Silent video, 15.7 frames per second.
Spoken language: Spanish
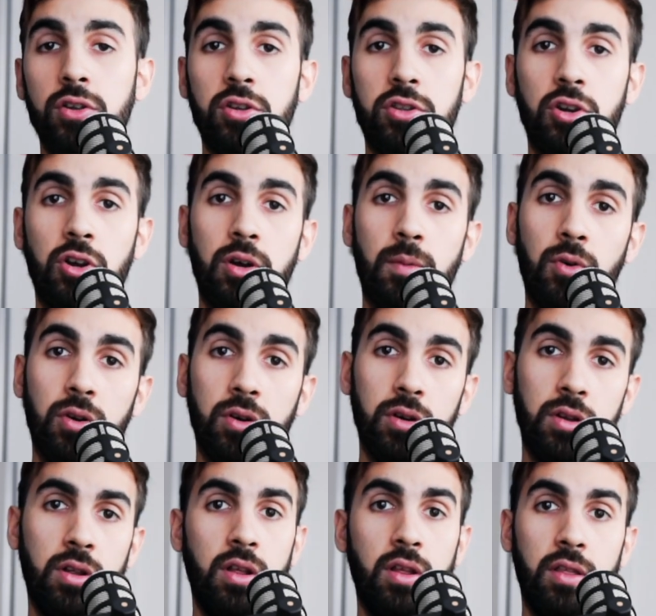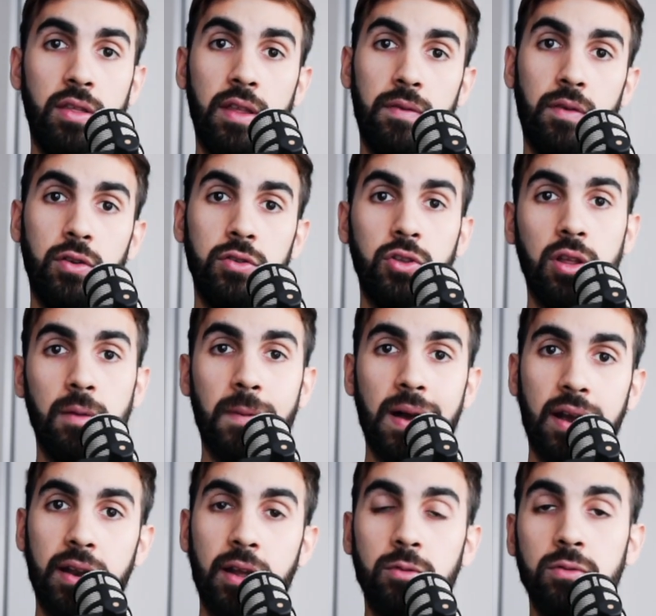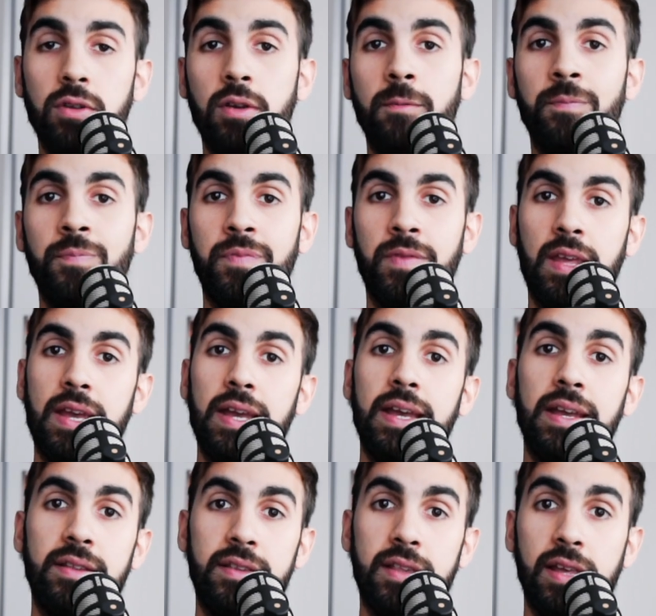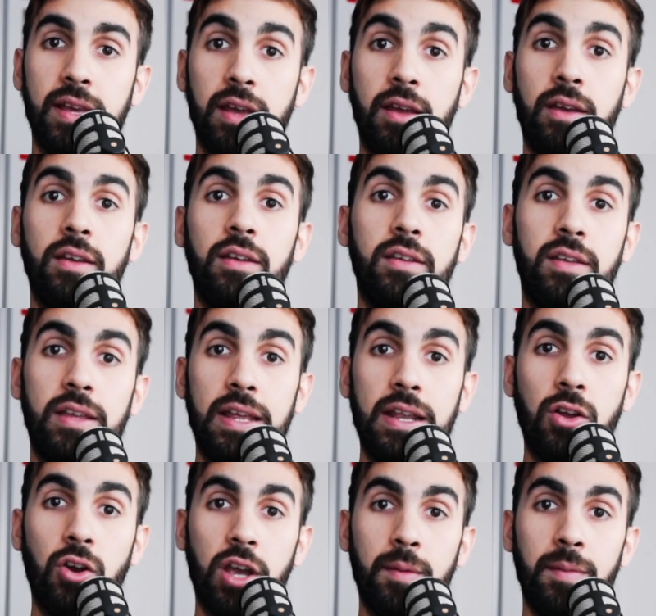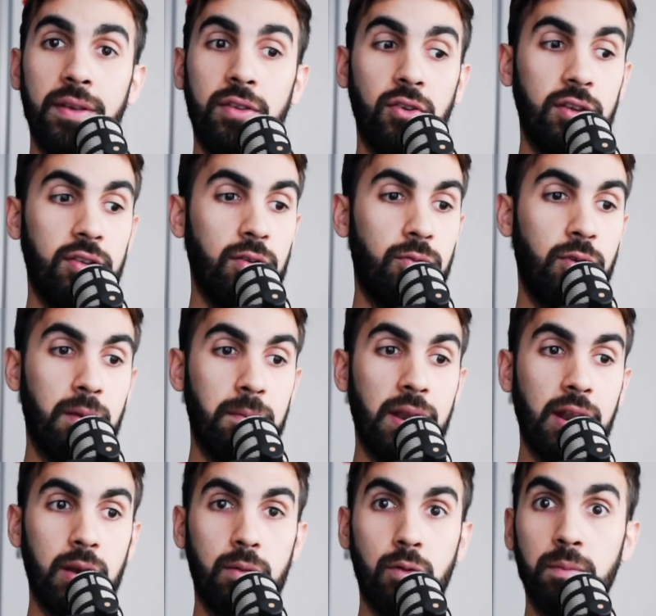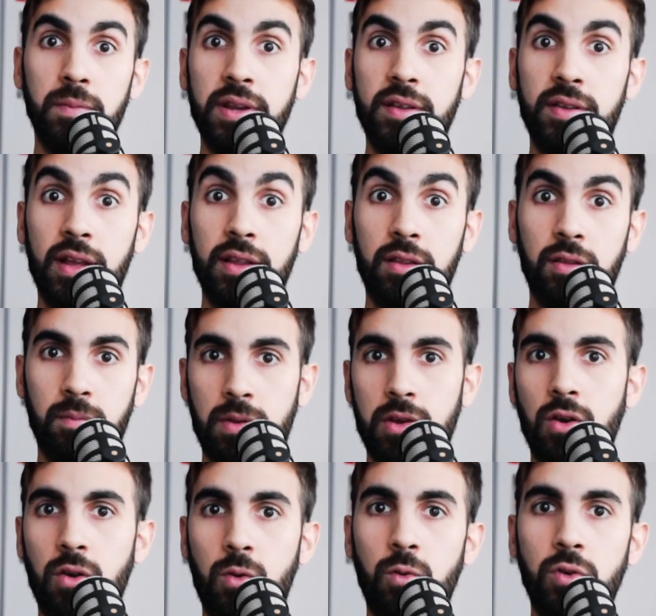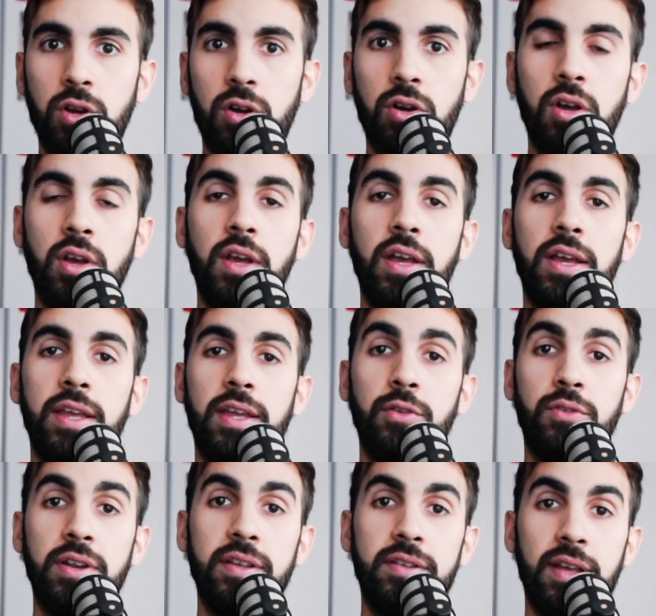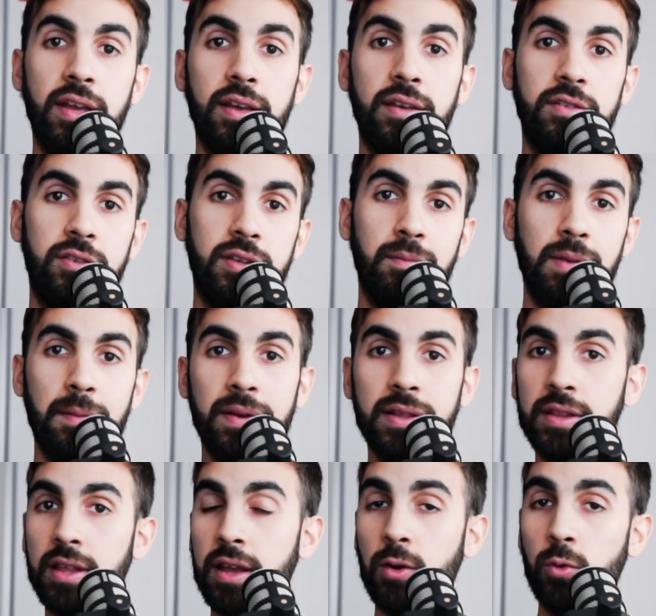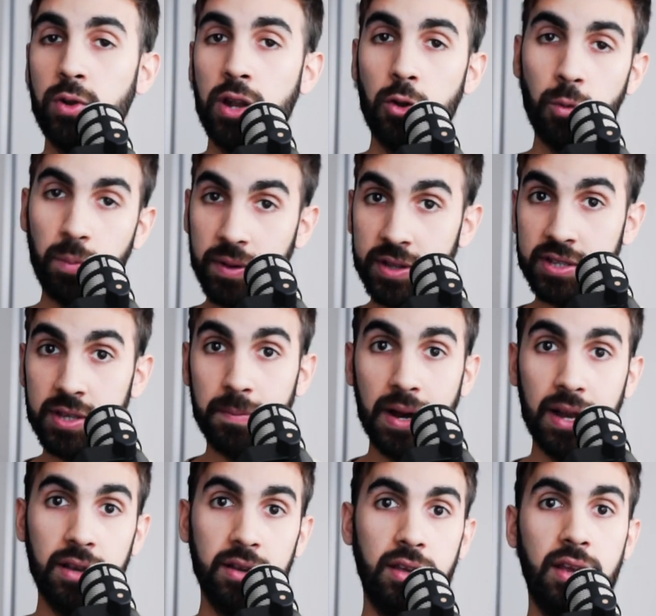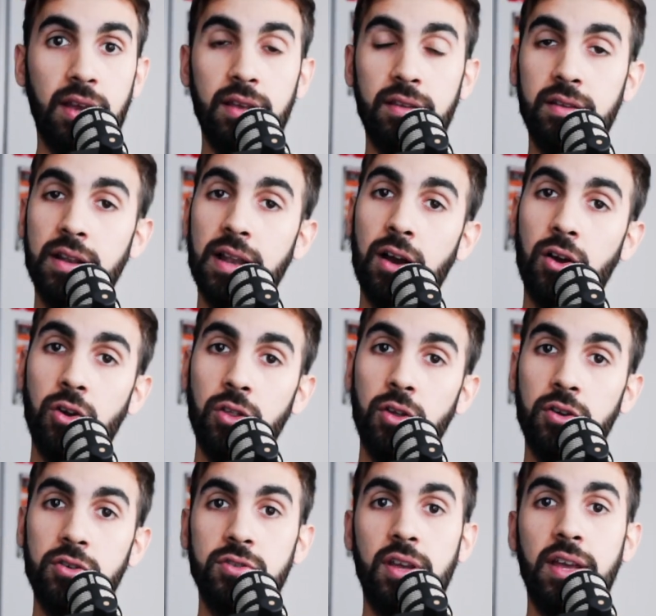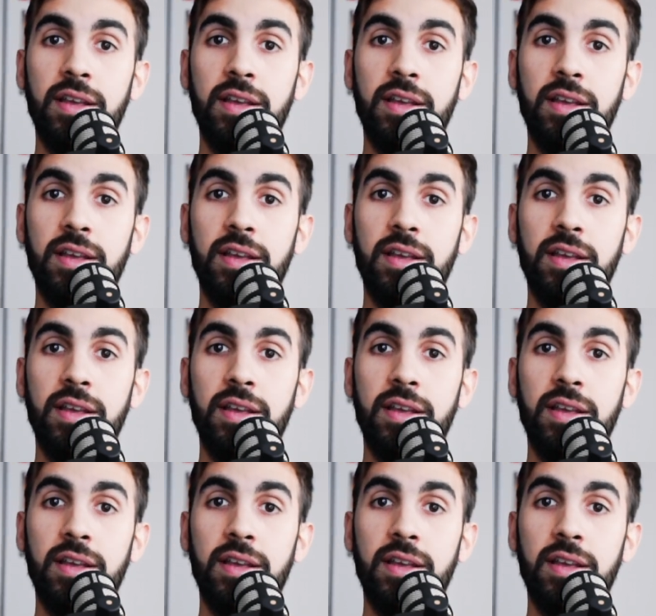y otro como de fondo, de background este, y lo que me hizo eso fue armar como un mini set medio oscuro. Y utilicé simplemente una luz principal, que es la Godox